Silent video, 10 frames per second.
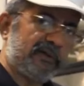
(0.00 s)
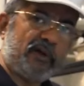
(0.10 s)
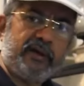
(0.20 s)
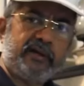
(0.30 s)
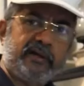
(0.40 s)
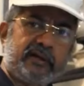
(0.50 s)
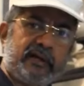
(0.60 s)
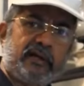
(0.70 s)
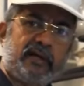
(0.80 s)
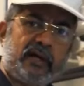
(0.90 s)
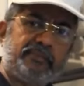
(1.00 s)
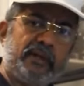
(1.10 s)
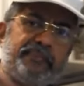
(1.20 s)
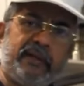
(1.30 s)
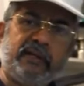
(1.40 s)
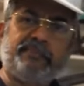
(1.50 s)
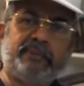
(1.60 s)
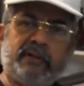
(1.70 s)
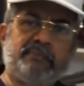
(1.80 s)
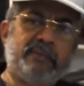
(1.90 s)
லாயருங்க அது மாதிரி பெரிய
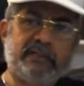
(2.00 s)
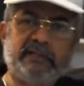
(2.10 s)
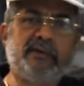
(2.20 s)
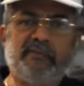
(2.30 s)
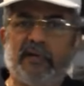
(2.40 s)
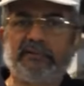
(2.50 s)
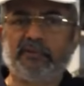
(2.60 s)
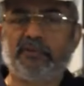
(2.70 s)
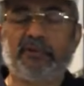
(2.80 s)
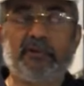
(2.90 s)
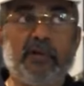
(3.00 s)
பெரிய மேதைகள் வாழ்ந்த ஊர்